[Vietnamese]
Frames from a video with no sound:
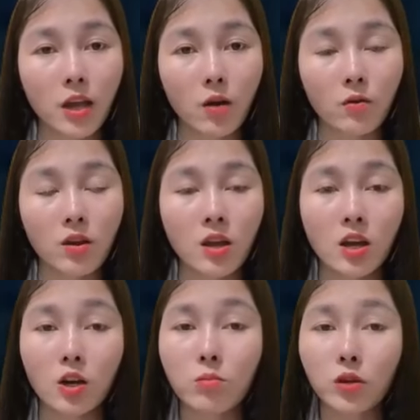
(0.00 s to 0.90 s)
Thông vội
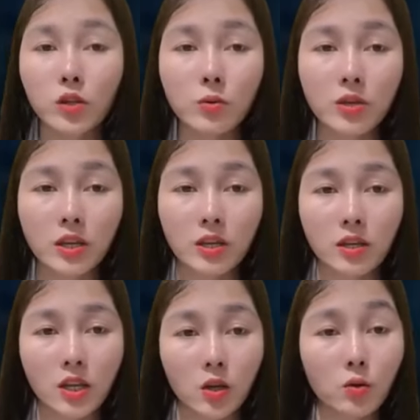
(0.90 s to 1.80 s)
vàng rót cho vợ
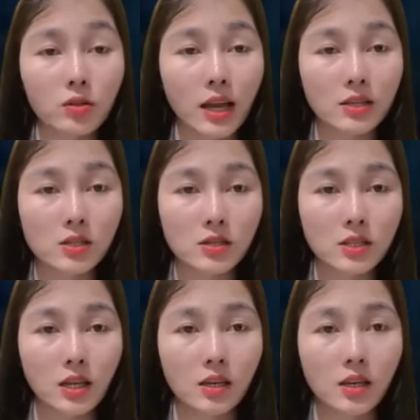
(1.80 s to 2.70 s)
cốc nước.
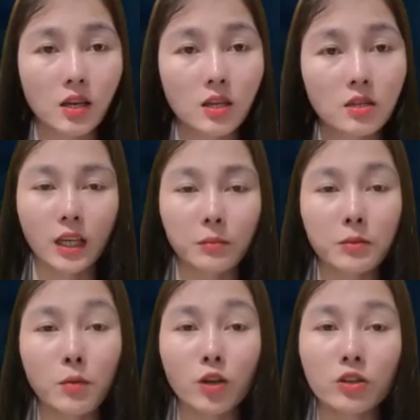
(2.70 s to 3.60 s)
Anh đang tìm lý
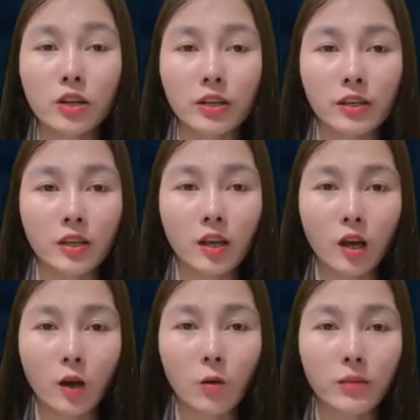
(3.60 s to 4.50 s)
do để sang với
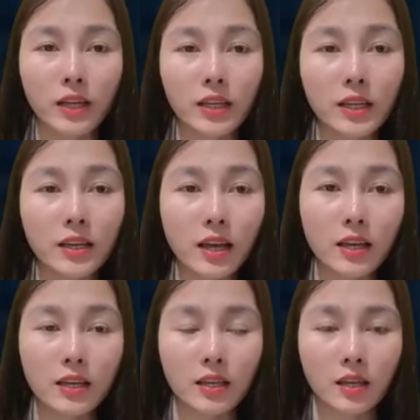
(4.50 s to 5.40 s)
Xuân, nhưng
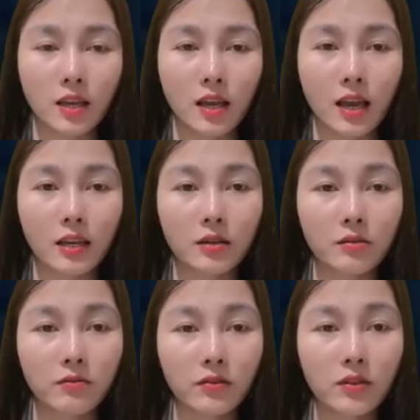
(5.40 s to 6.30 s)
vẫn chưa nghĩ ra
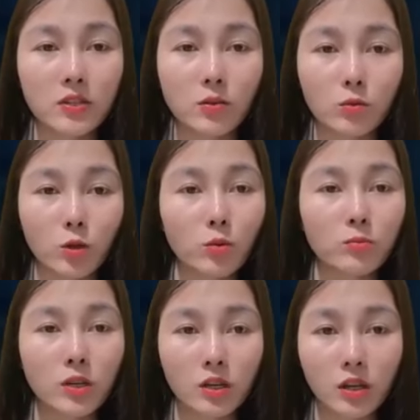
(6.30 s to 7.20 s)
được lý do nào hợp
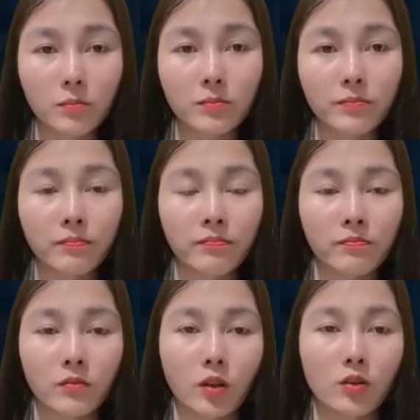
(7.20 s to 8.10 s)
lý.
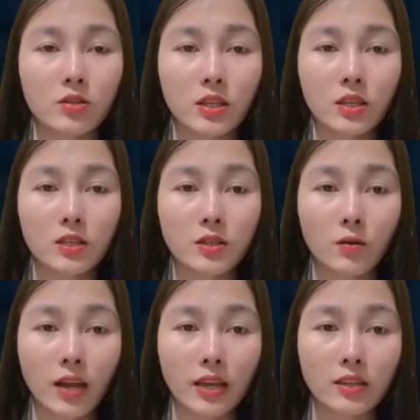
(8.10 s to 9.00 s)
Bà uống
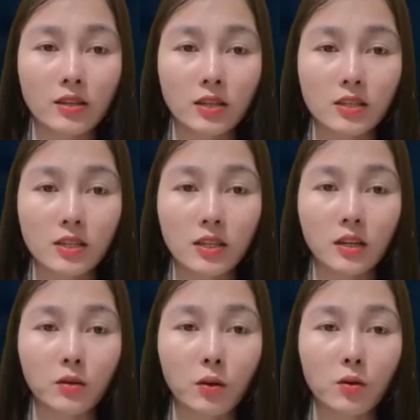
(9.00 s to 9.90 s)
thuốc rồi nghỉ đi
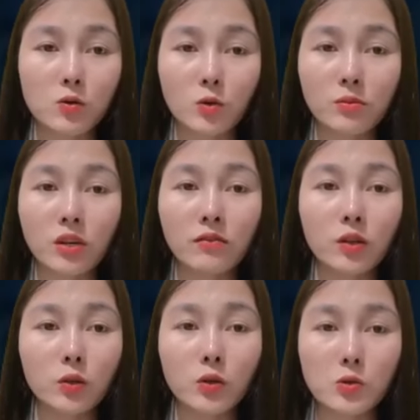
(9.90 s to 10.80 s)
nhá.
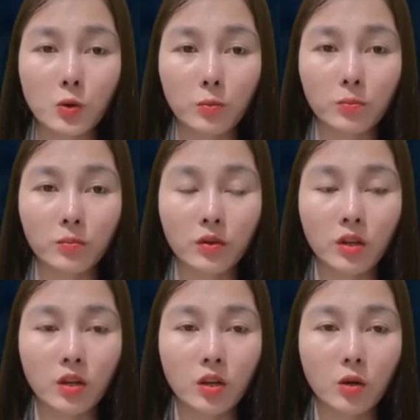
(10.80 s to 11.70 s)
Tôi ra đầu
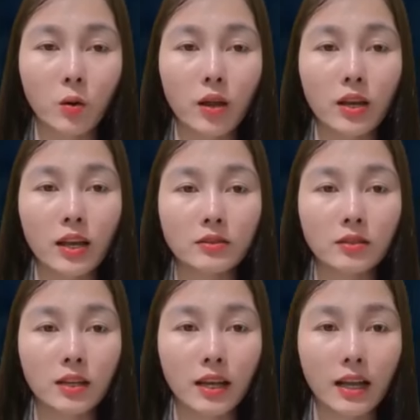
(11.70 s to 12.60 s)
ngõ bắn điếu thuốc
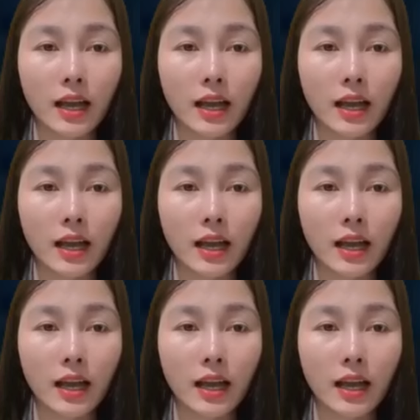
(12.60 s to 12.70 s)
lào.